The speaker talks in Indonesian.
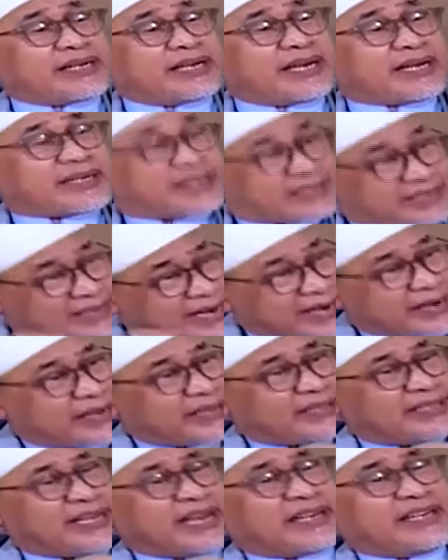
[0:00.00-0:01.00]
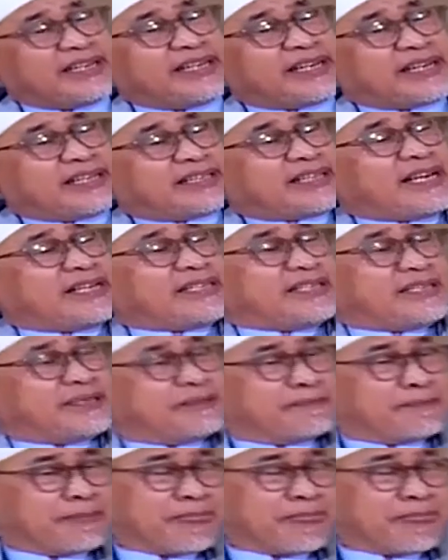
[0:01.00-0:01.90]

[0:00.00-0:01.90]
dengan sakit yang dideritanya.